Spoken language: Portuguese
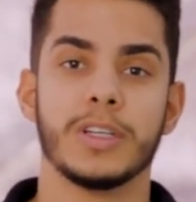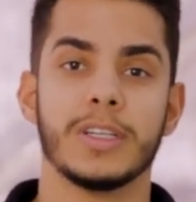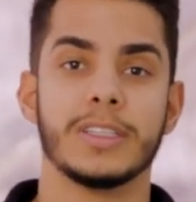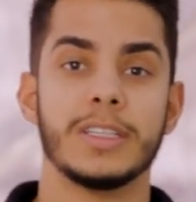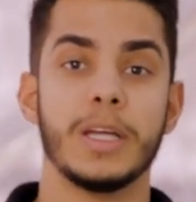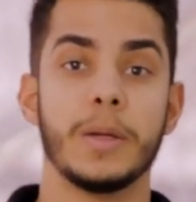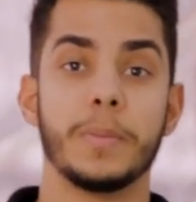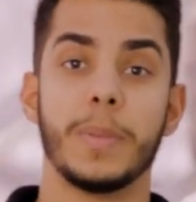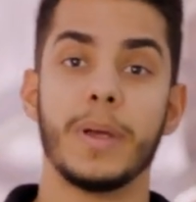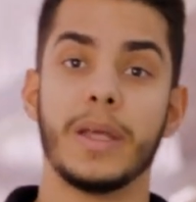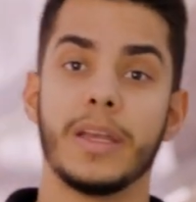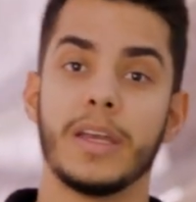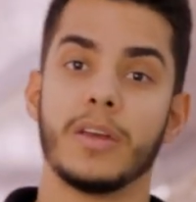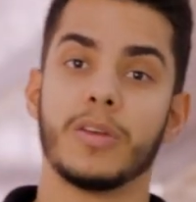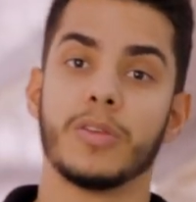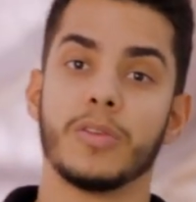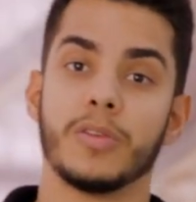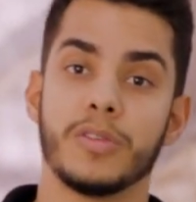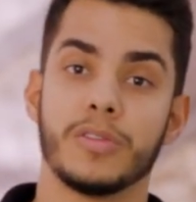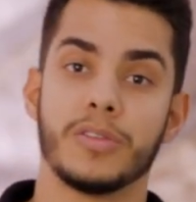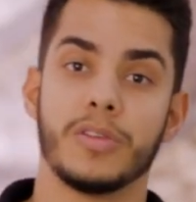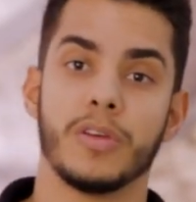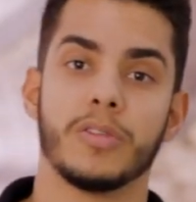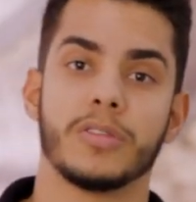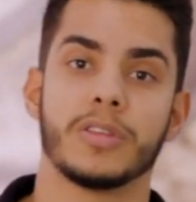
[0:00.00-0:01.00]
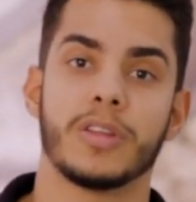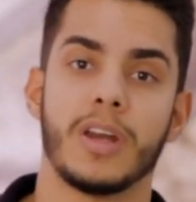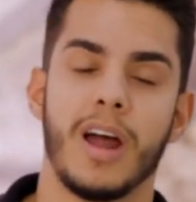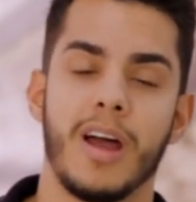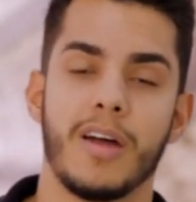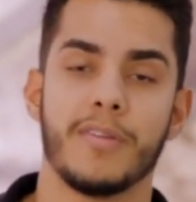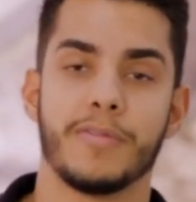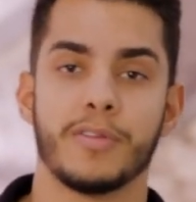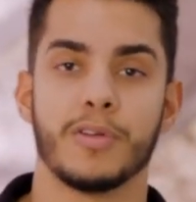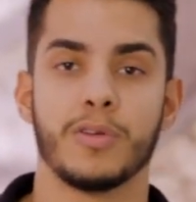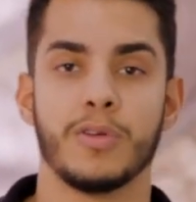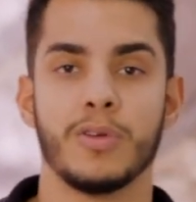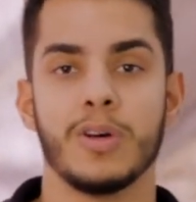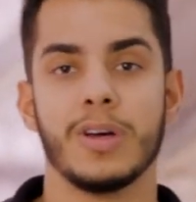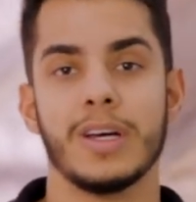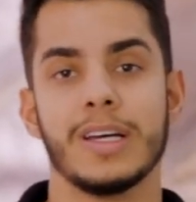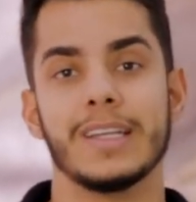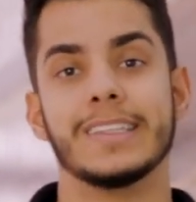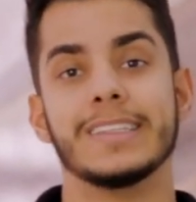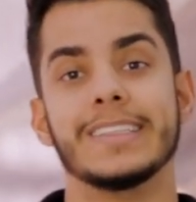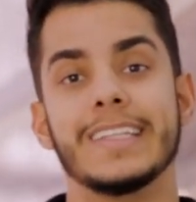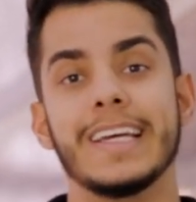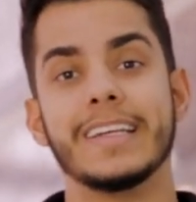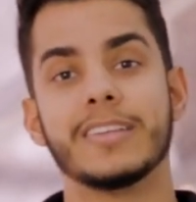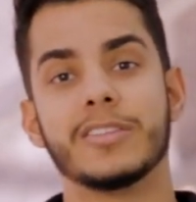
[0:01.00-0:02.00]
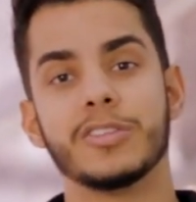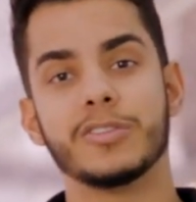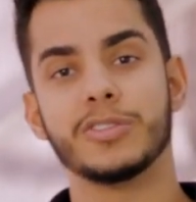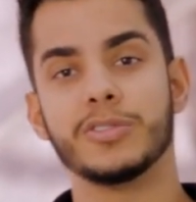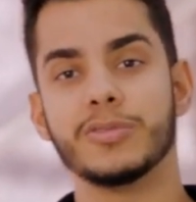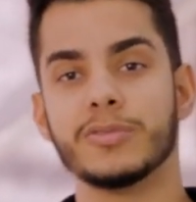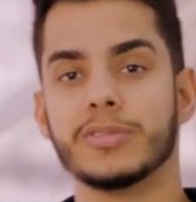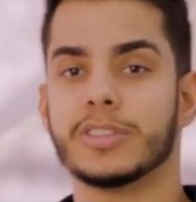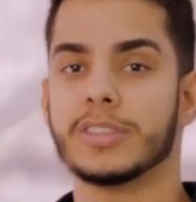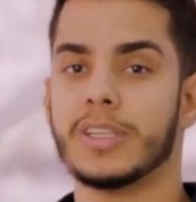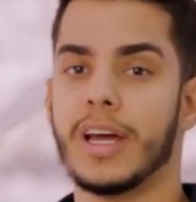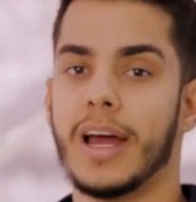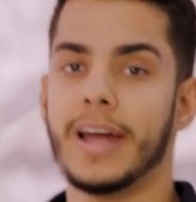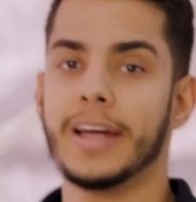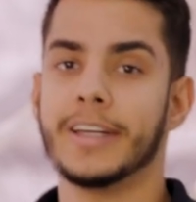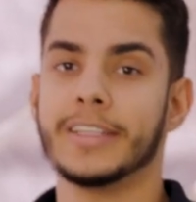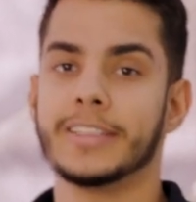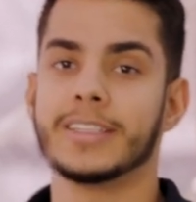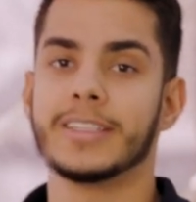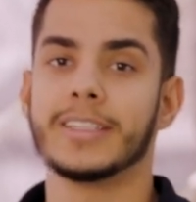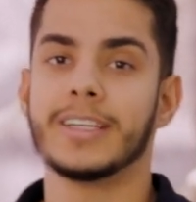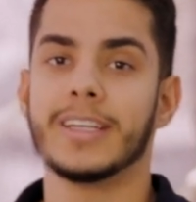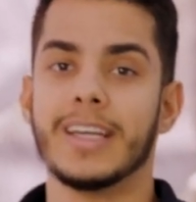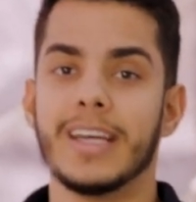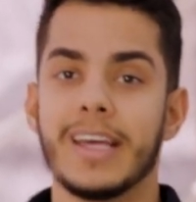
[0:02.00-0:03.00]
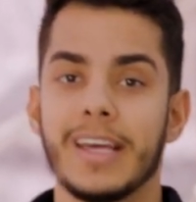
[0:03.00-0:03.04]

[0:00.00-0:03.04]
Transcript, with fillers: dependendo do seu tráfego, dentro de um site.